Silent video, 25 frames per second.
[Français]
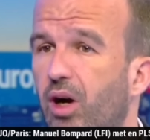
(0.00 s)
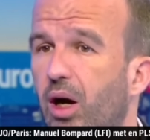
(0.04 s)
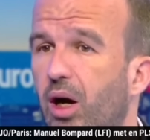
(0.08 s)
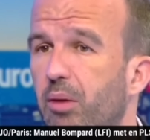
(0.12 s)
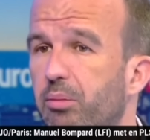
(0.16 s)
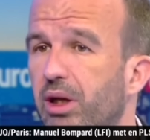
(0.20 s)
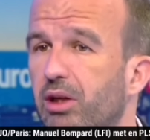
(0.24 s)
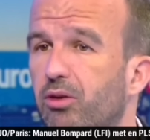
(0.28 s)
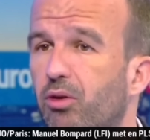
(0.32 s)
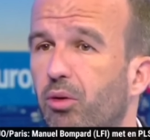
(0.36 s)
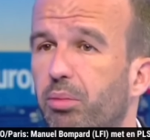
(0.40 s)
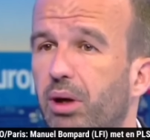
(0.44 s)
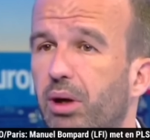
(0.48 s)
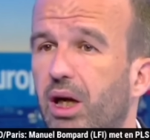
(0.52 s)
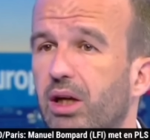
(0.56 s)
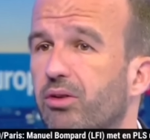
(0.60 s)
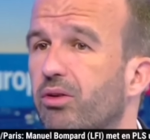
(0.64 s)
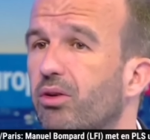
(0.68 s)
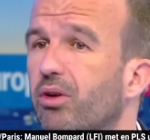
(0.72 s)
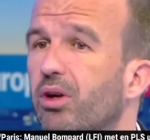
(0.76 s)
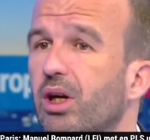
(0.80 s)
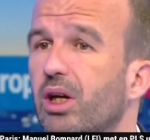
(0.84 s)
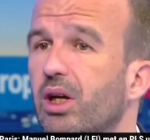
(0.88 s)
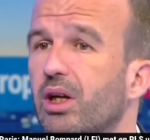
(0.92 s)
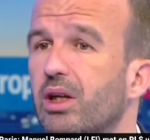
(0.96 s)
Je vous rappelle qu'on
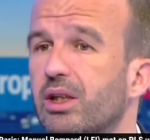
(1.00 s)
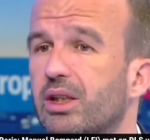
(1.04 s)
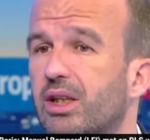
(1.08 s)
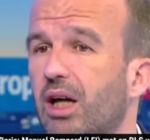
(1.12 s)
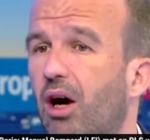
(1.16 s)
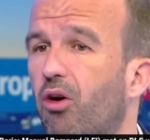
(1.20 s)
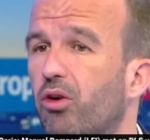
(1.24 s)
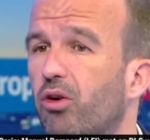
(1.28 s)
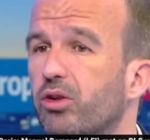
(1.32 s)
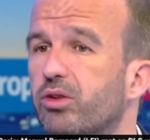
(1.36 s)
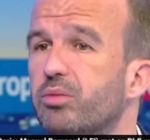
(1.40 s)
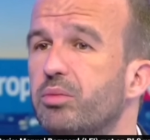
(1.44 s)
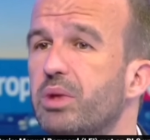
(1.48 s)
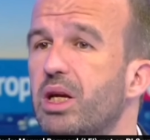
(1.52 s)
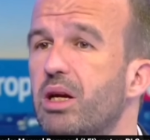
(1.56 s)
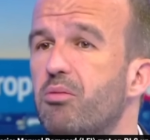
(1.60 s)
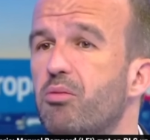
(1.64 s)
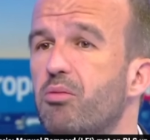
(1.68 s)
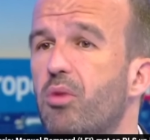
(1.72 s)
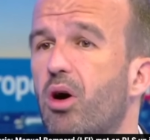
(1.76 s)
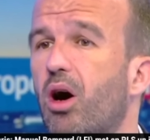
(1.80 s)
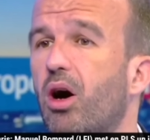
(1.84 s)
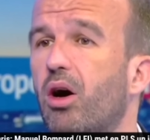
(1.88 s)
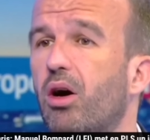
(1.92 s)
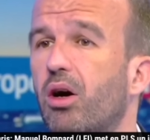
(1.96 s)
parle de 40
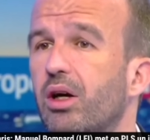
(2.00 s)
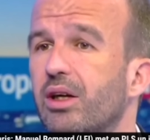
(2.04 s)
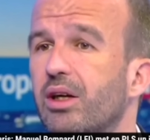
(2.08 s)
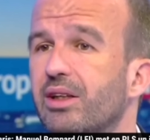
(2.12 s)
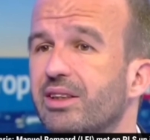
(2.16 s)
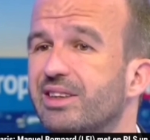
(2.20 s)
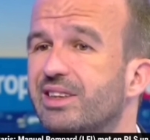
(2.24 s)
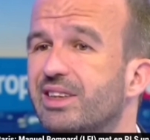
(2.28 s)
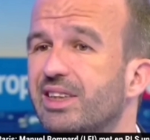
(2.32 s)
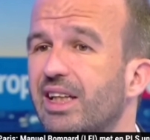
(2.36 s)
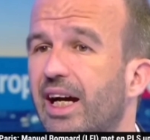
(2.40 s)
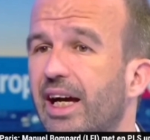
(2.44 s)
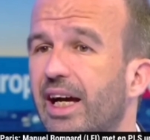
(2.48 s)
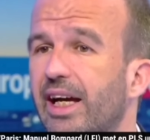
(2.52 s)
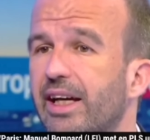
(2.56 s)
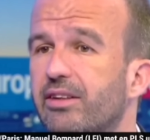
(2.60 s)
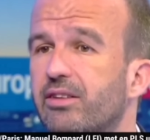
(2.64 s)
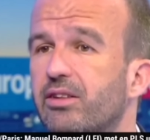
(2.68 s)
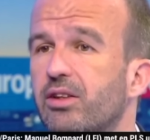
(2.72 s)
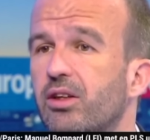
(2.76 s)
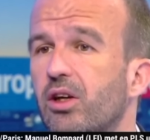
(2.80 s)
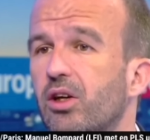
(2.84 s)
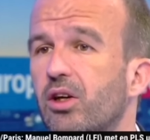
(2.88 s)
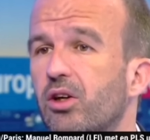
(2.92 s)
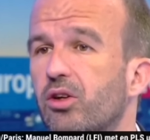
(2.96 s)
000 morts
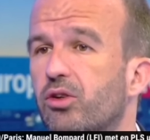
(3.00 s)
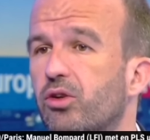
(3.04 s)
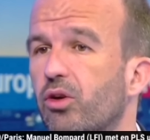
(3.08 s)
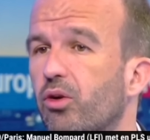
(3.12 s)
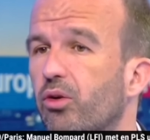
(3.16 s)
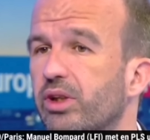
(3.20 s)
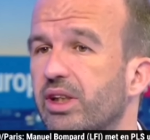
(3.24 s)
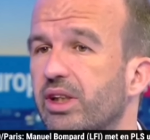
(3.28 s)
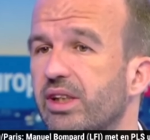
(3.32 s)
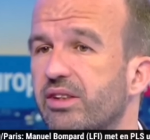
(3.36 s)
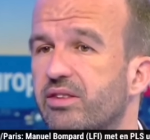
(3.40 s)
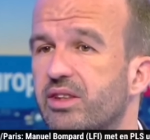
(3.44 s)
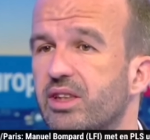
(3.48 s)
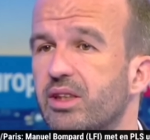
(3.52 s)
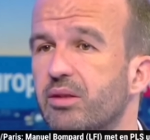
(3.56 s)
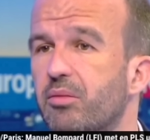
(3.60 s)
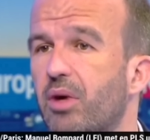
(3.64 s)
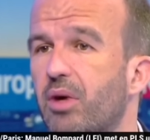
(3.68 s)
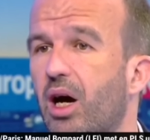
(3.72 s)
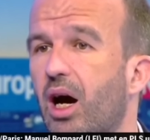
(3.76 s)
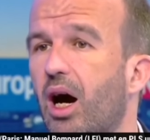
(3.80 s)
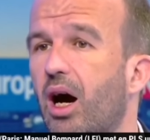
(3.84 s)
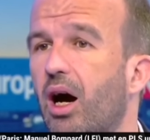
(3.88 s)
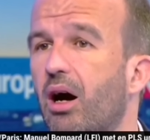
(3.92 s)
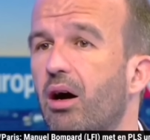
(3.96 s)
directes, qu'on
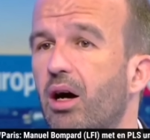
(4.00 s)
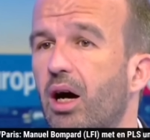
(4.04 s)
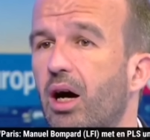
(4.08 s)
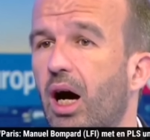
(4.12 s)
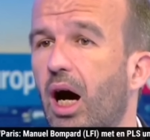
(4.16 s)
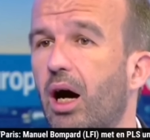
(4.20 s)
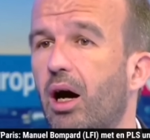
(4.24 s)
estime à...